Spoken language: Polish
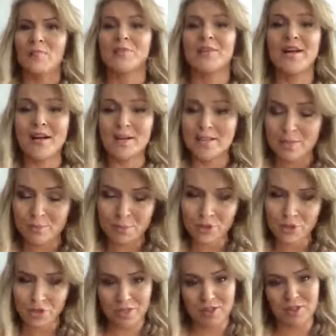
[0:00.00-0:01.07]
Ja chcę
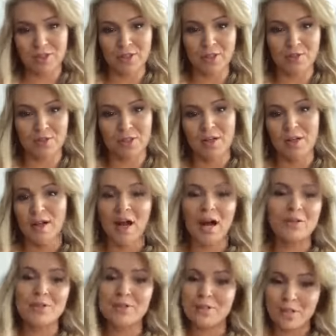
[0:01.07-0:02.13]
być szczęśliwy, a
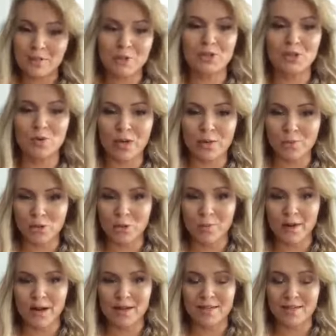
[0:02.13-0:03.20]
więc chcę mieć tą lepszą
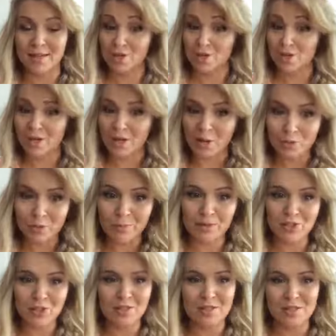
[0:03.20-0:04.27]
pracę. Czyli
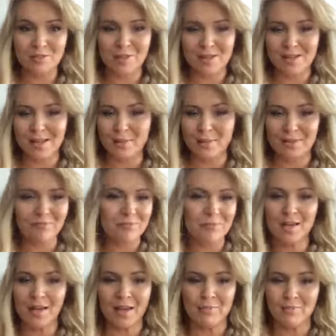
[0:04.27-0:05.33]
automatycznie stwierdzamy,
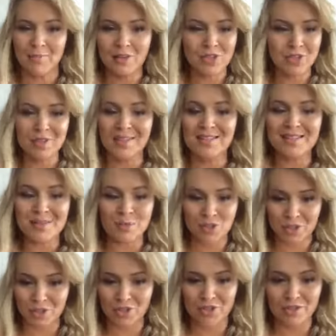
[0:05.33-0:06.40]
nie, ja dzisiaj nie jestem
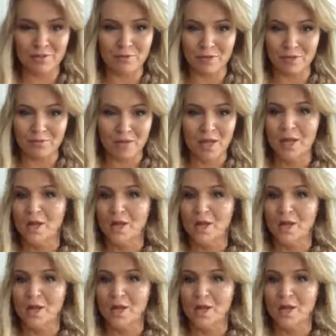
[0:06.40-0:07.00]
szczęśliwy.